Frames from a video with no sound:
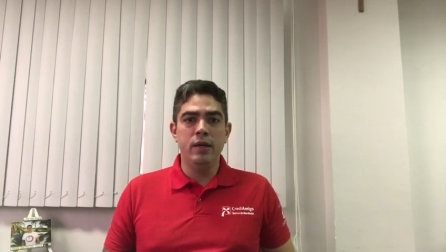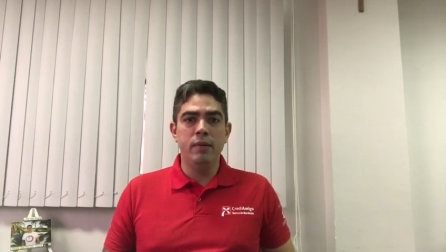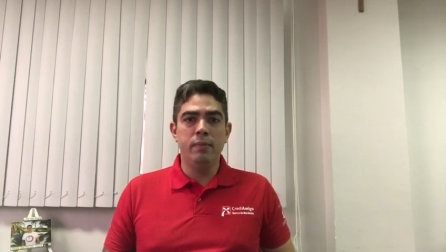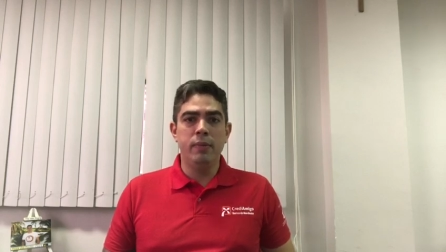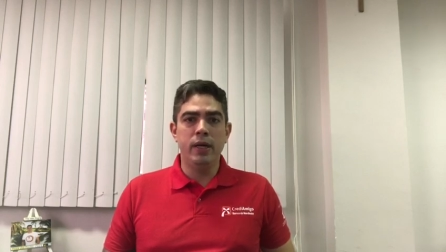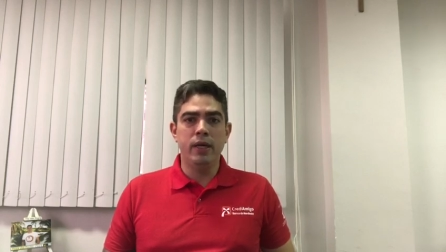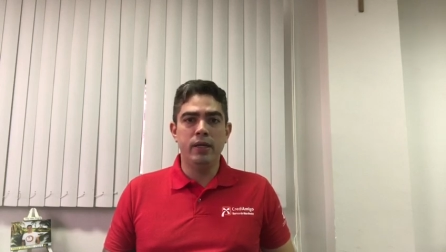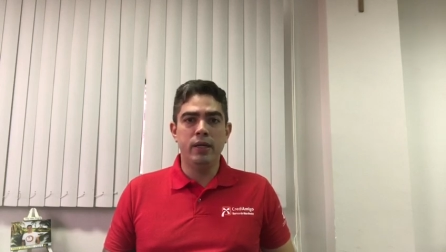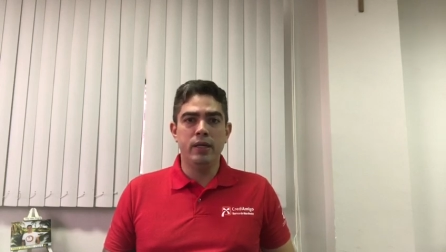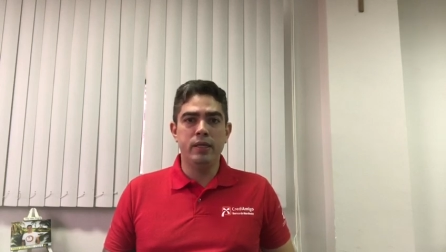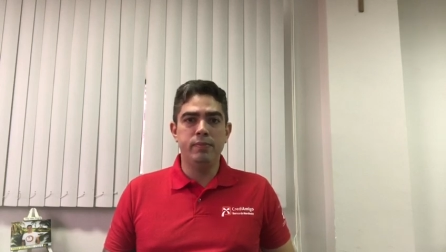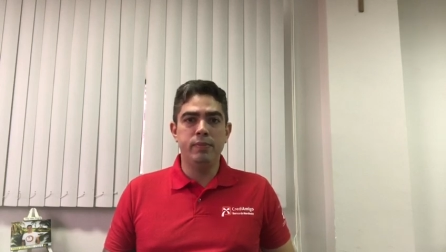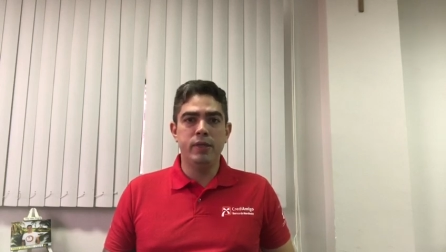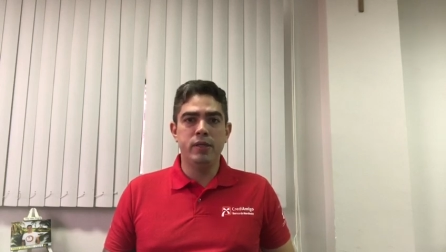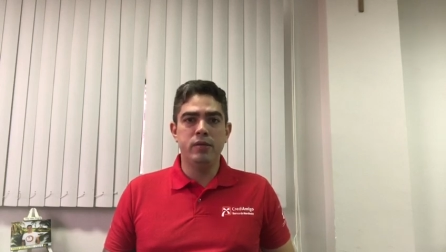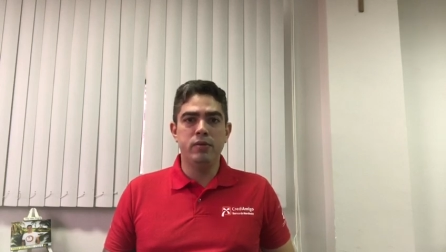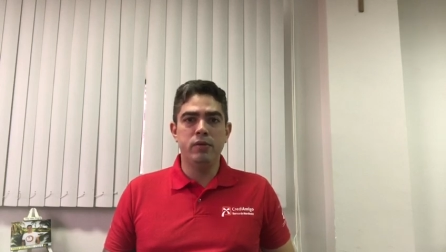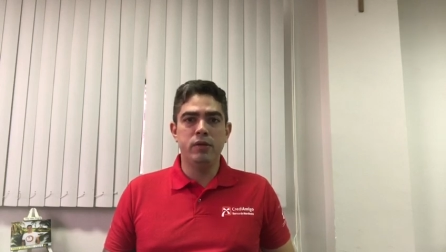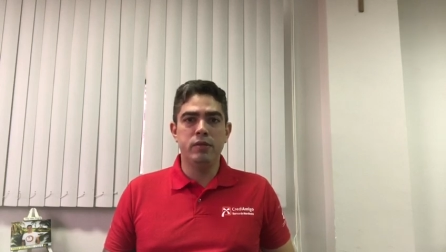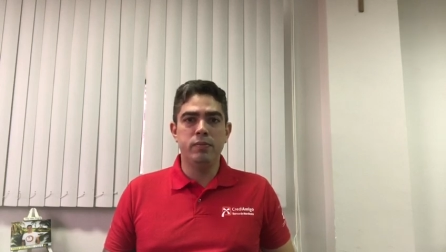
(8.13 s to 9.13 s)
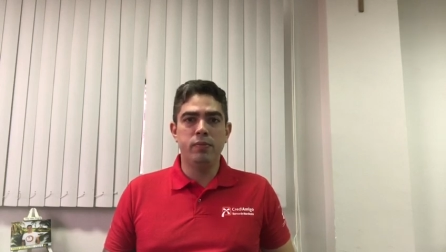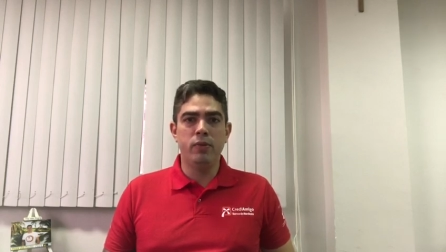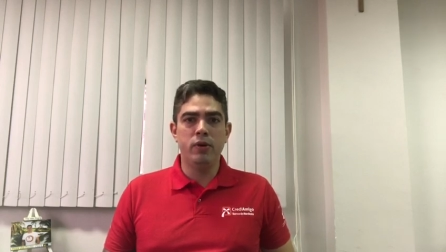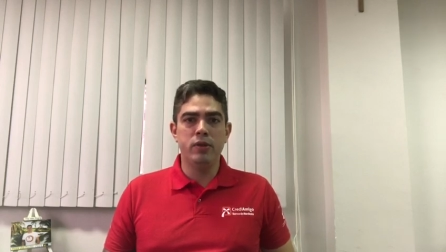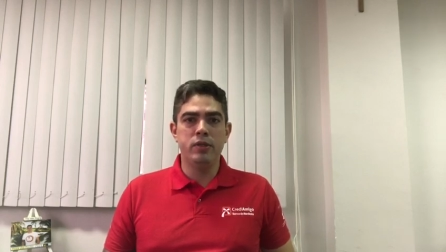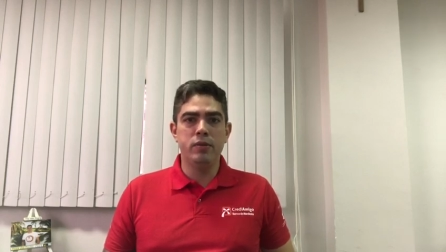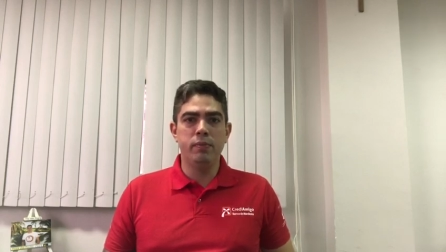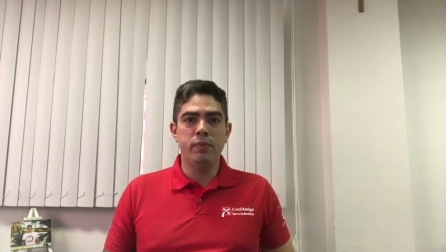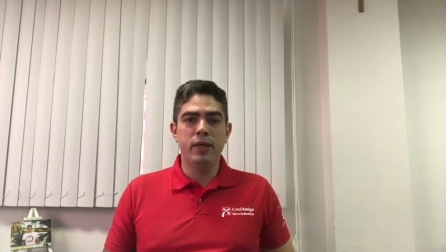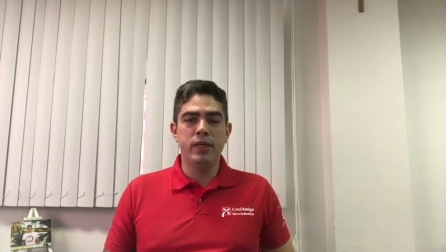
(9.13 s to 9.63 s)
para que as pessoas
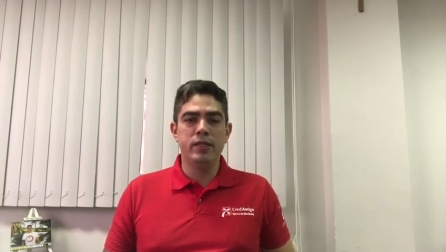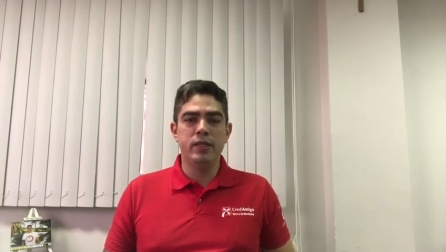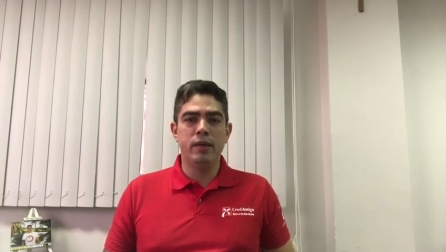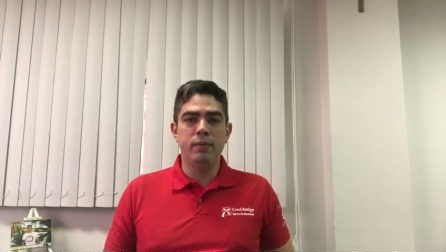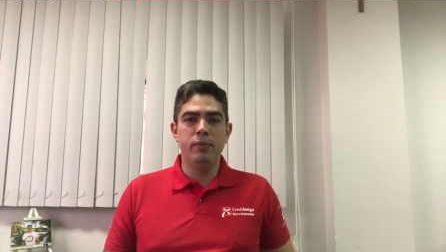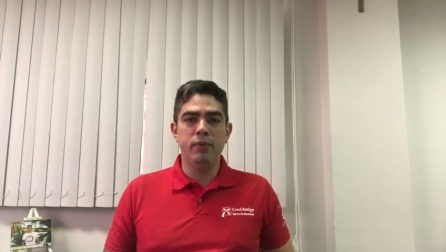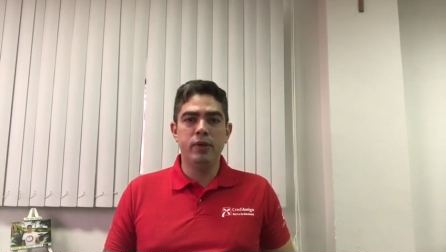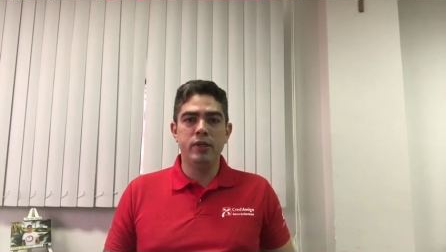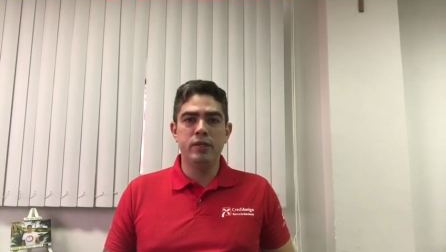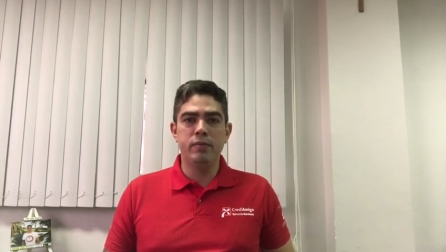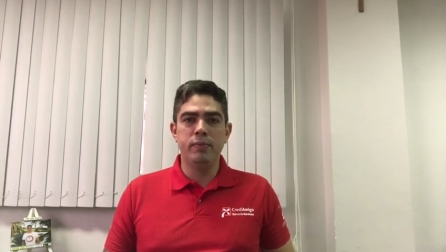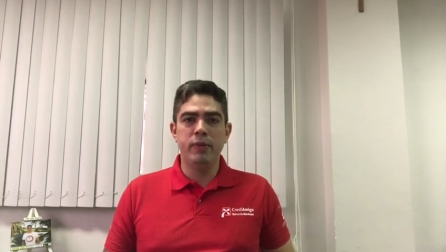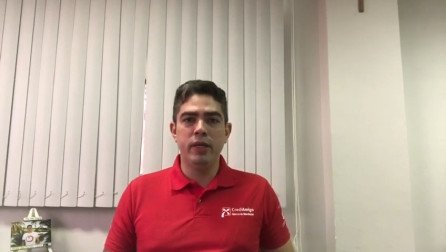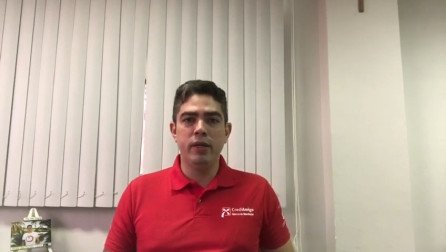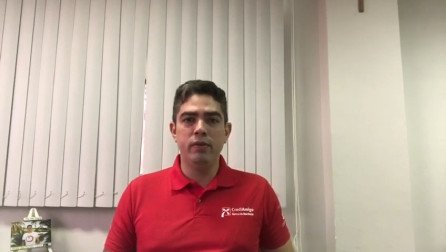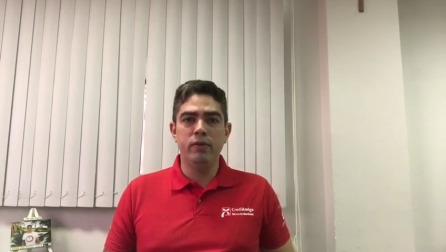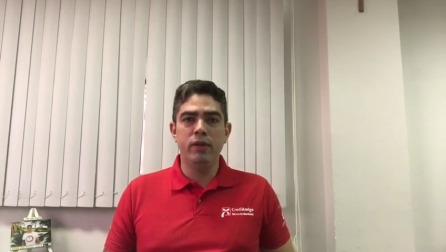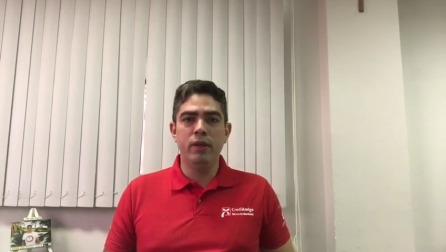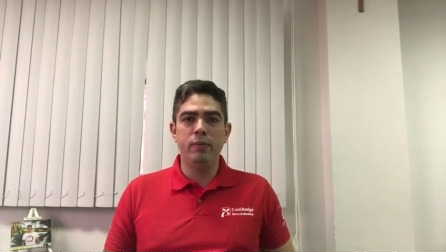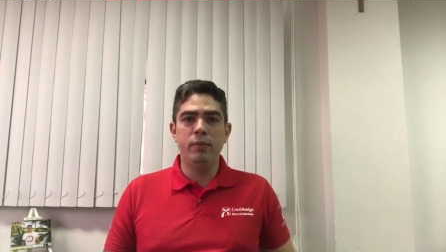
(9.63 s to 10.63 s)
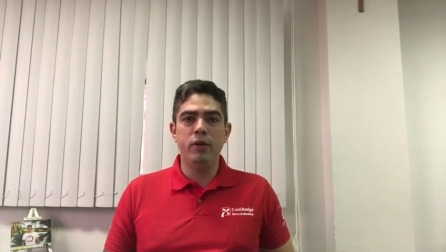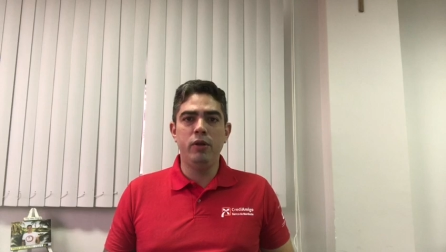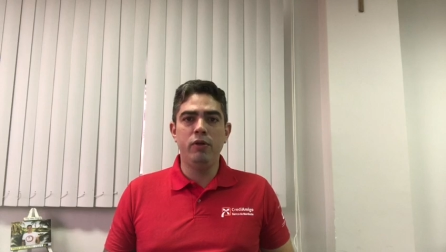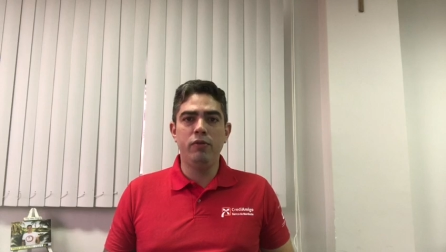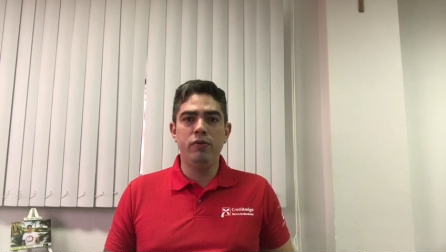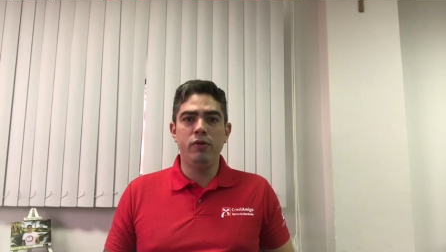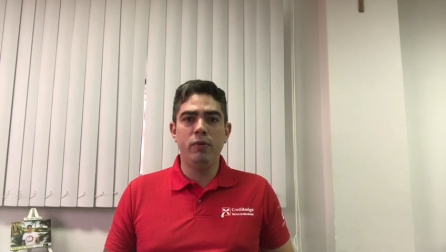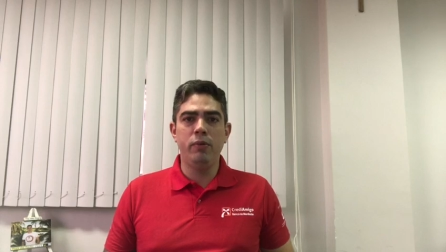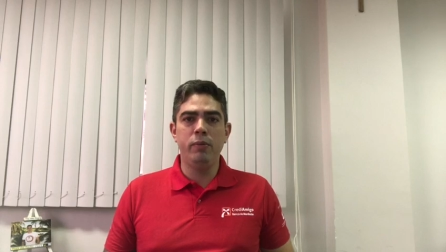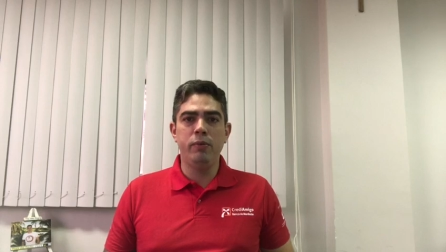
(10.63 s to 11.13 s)
possam passar por esse período da melhor
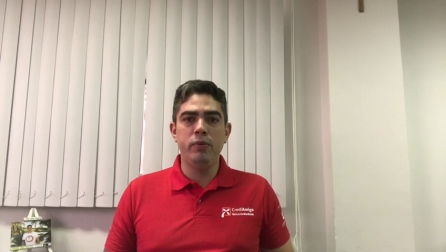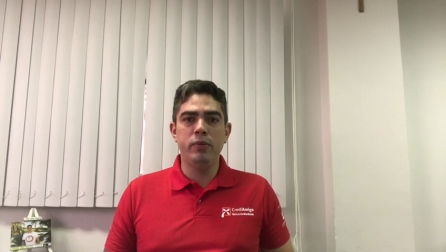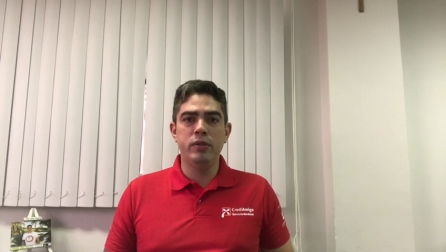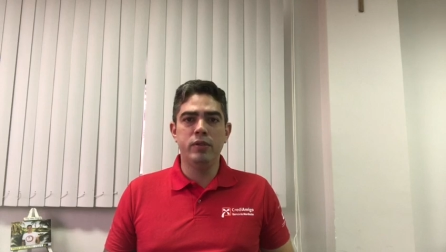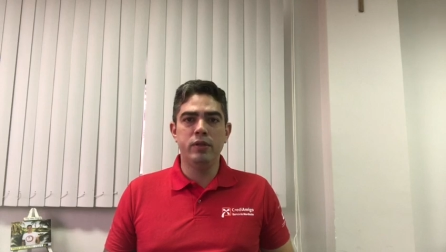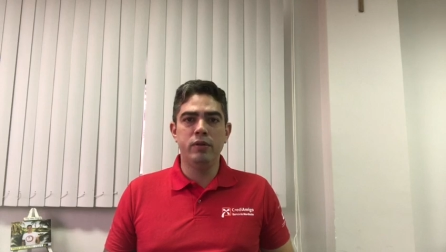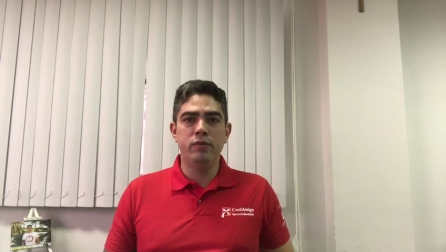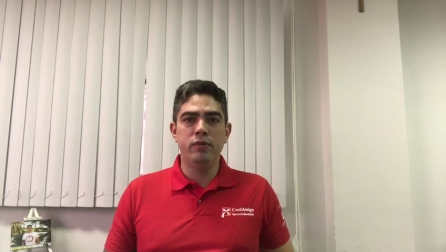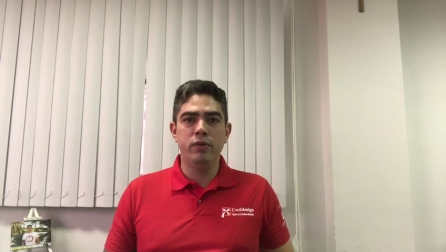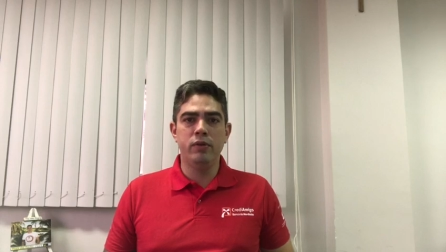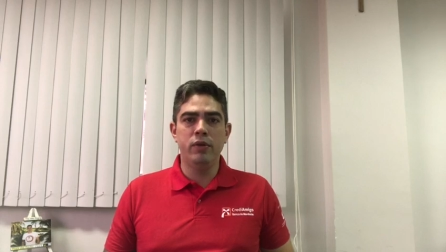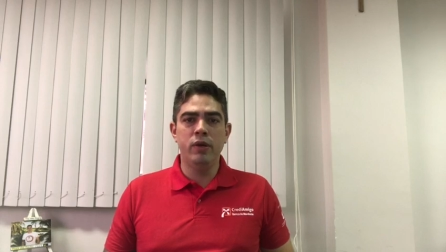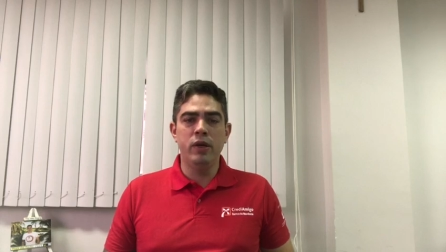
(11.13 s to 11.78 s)
forma possível.